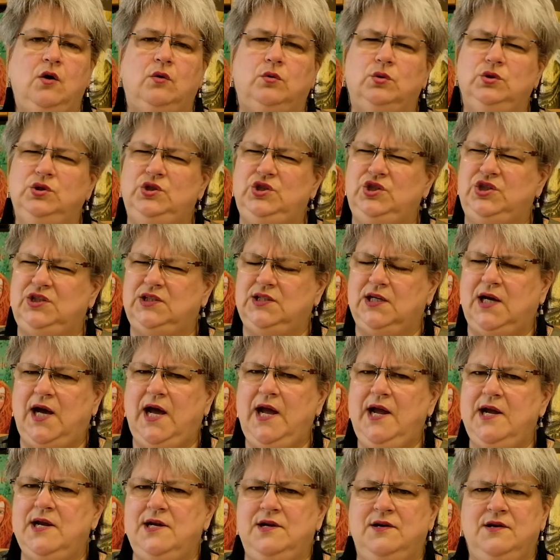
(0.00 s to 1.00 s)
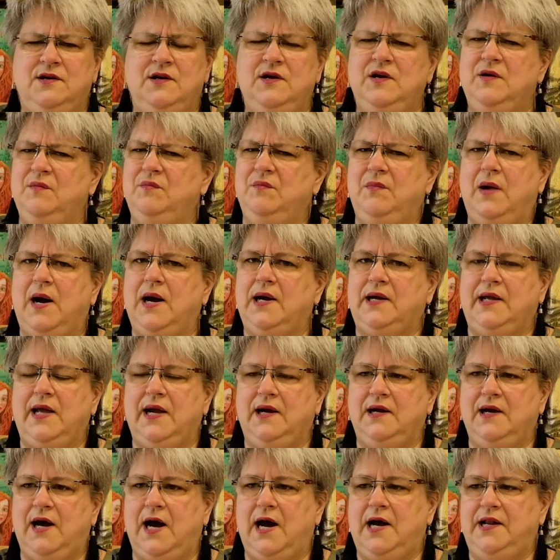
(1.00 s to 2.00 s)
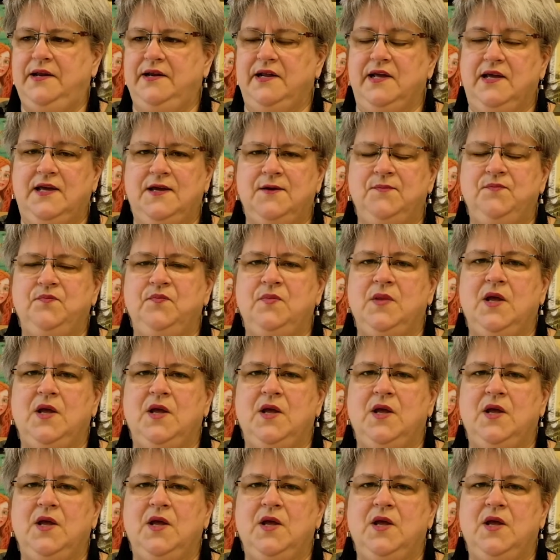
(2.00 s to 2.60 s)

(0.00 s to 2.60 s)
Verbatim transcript: und Streit mag er gar nicht.